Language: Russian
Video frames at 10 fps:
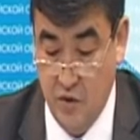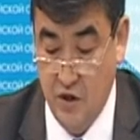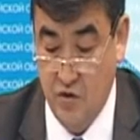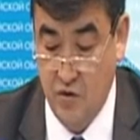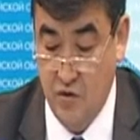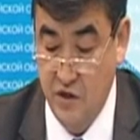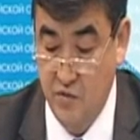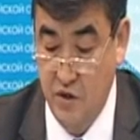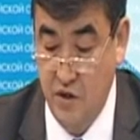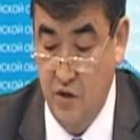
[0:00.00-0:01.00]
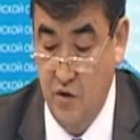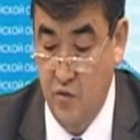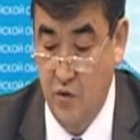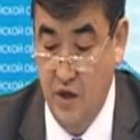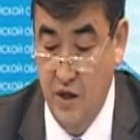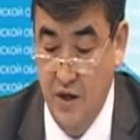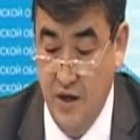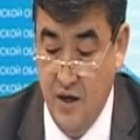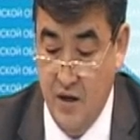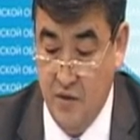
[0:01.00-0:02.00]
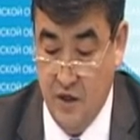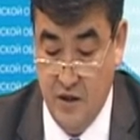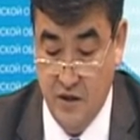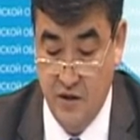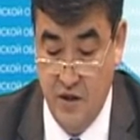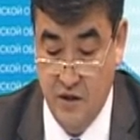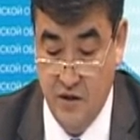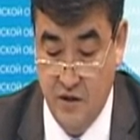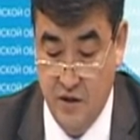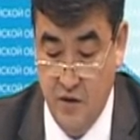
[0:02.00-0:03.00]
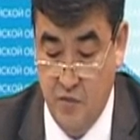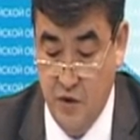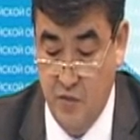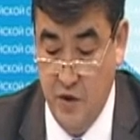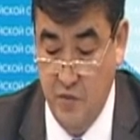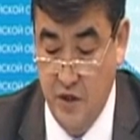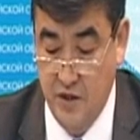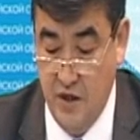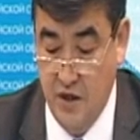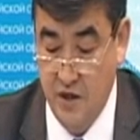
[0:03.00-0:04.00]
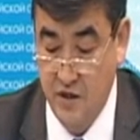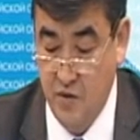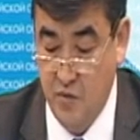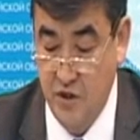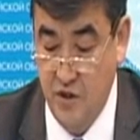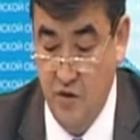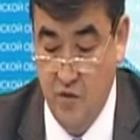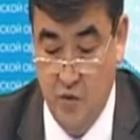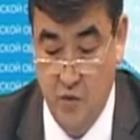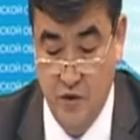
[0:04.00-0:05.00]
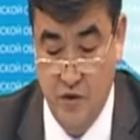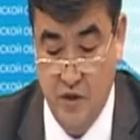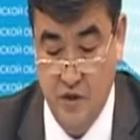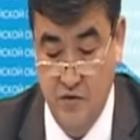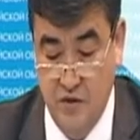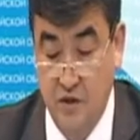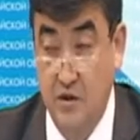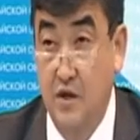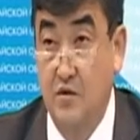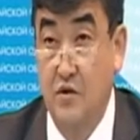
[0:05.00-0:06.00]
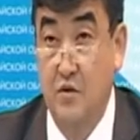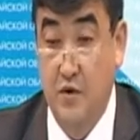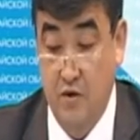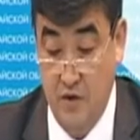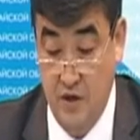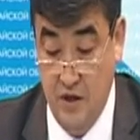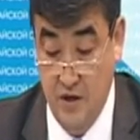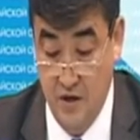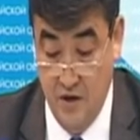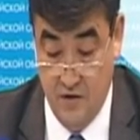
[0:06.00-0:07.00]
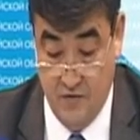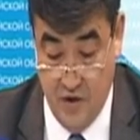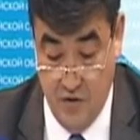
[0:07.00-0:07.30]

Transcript: Мы готовы рассмотреть любые предложения со стороны предпринимателей и оказать посильную помощь для развития данного направления в